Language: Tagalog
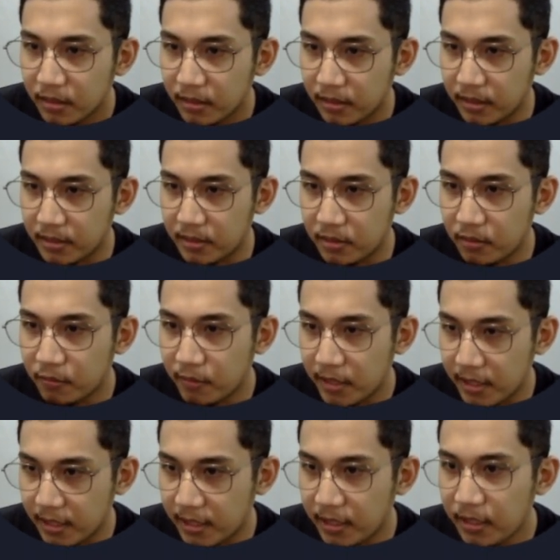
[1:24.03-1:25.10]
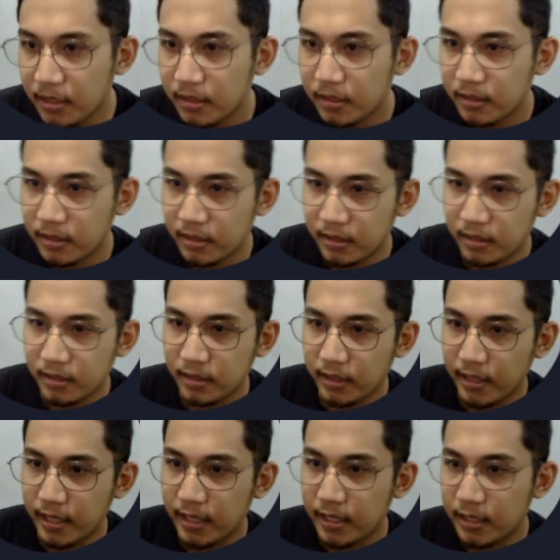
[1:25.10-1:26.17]
Let's go here
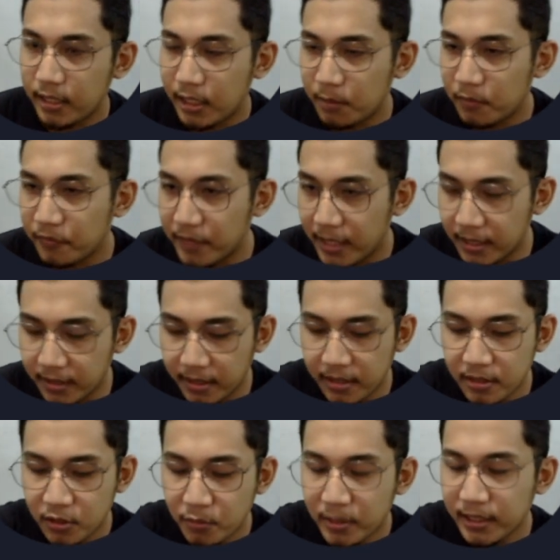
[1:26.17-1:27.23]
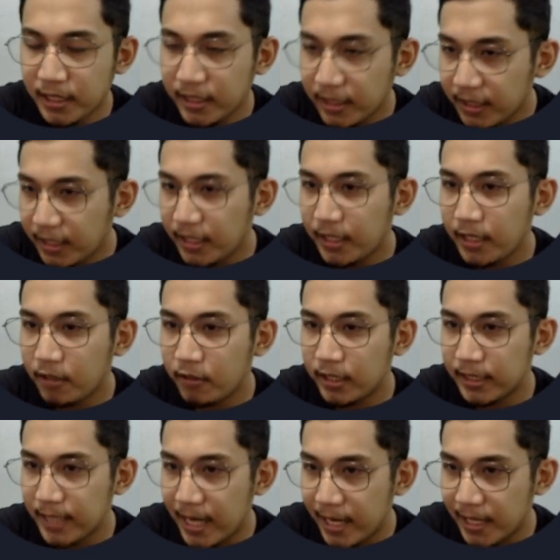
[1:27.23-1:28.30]
and remove natin. So magda-declare
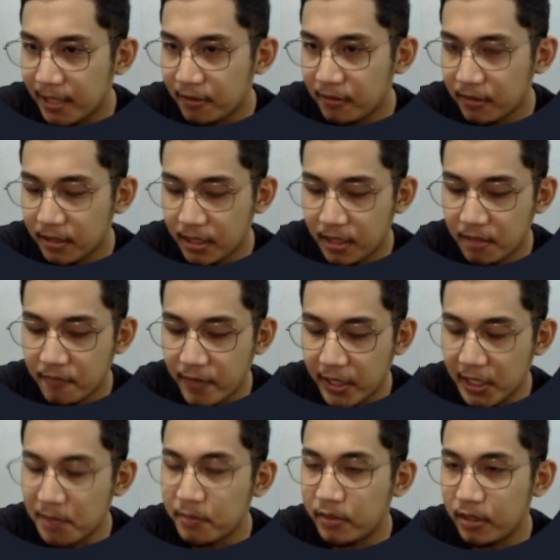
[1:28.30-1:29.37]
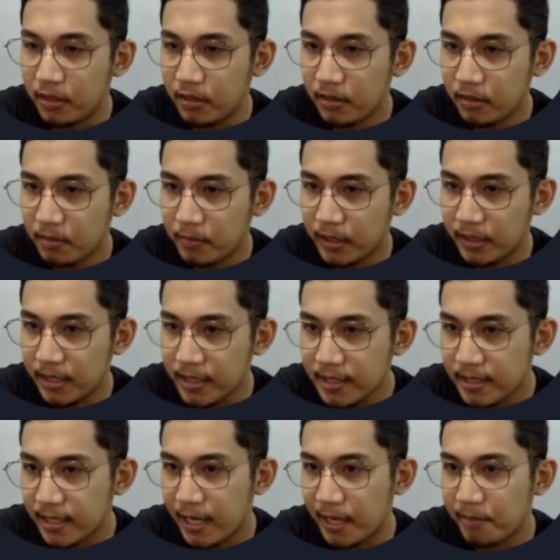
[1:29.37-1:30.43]
ulit tayo ng variable. But
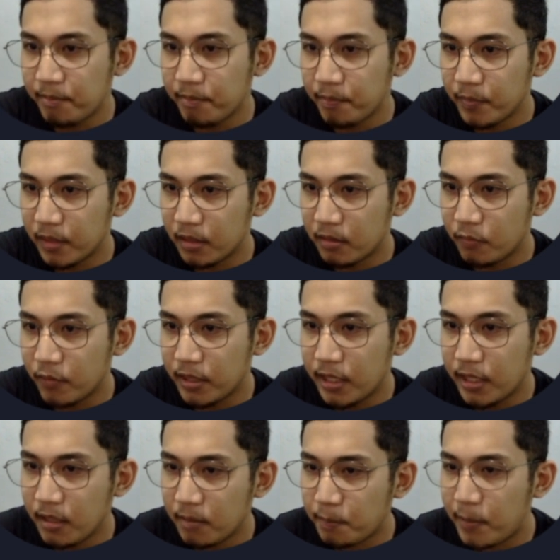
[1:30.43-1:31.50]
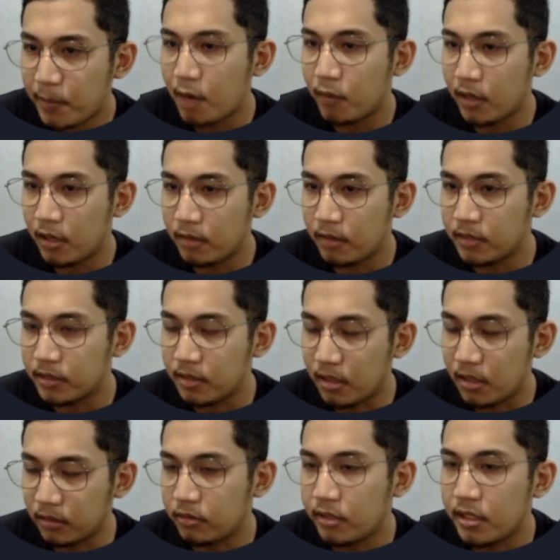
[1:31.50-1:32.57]
this time, with the power of the
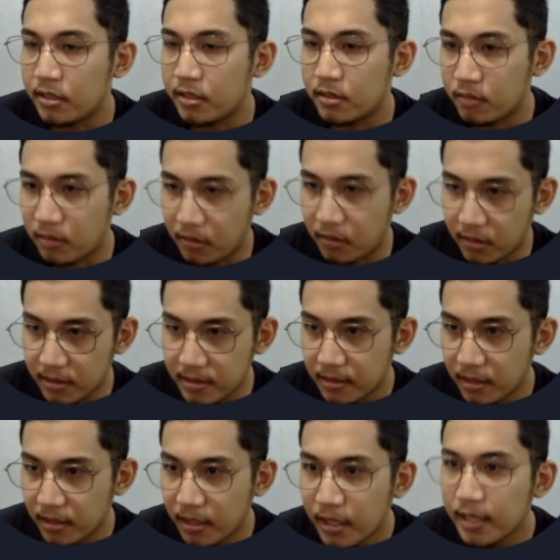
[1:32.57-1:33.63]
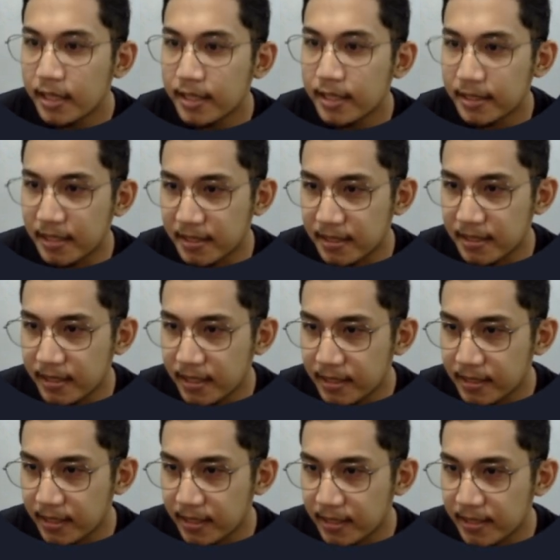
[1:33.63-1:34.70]
structuring. So const Since
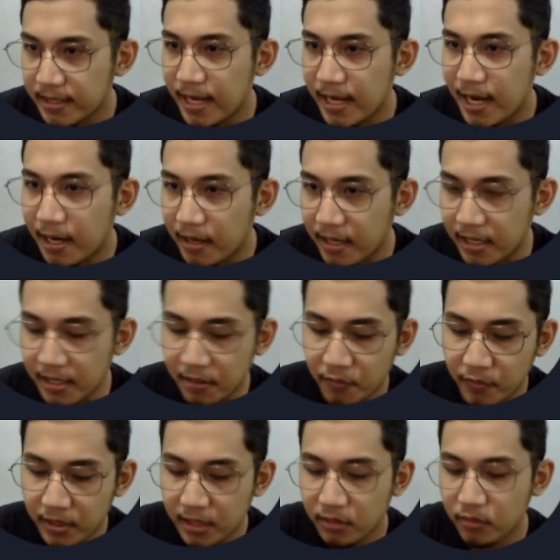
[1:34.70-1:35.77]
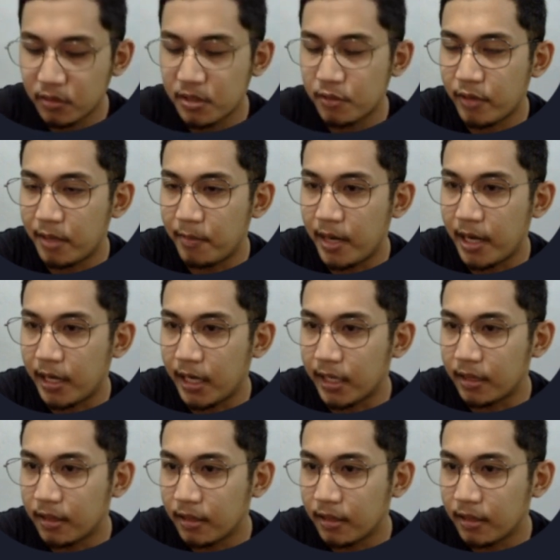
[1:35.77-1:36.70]
this is an array, we need to use square bracket.